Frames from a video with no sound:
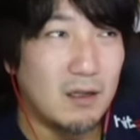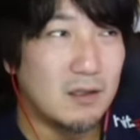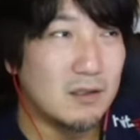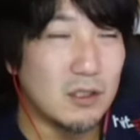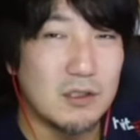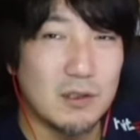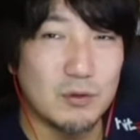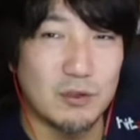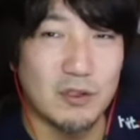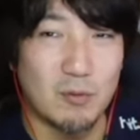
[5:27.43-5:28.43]
全然こっ
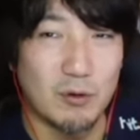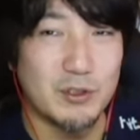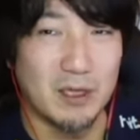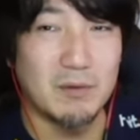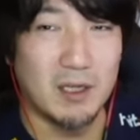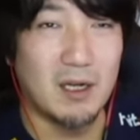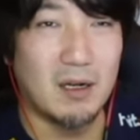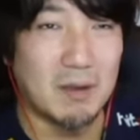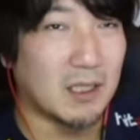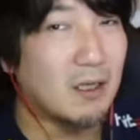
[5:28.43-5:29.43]
ちの方がおもろいじゃんみたいな、
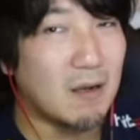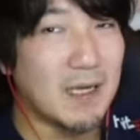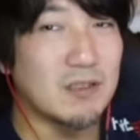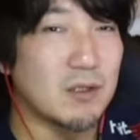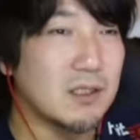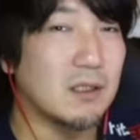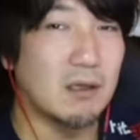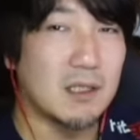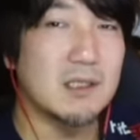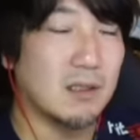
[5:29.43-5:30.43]
まあ、キャラはバイソンのがついた
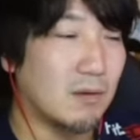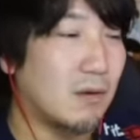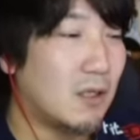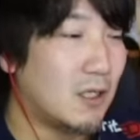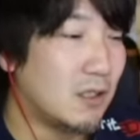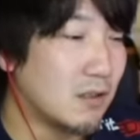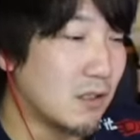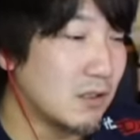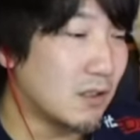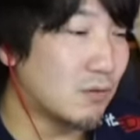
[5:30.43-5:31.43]
ら分かったけど
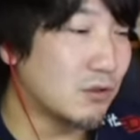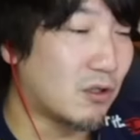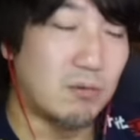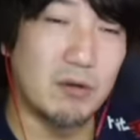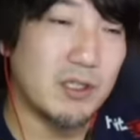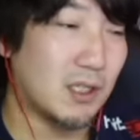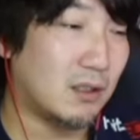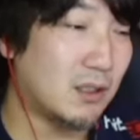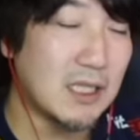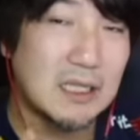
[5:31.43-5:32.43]
全然こっちの方がおもろいじゃんっ
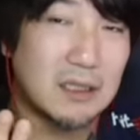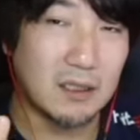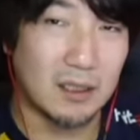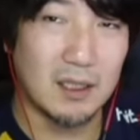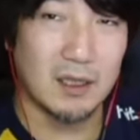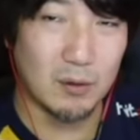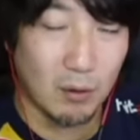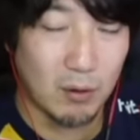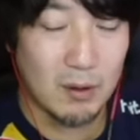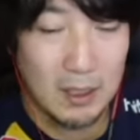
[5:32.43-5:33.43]
てなったんだけど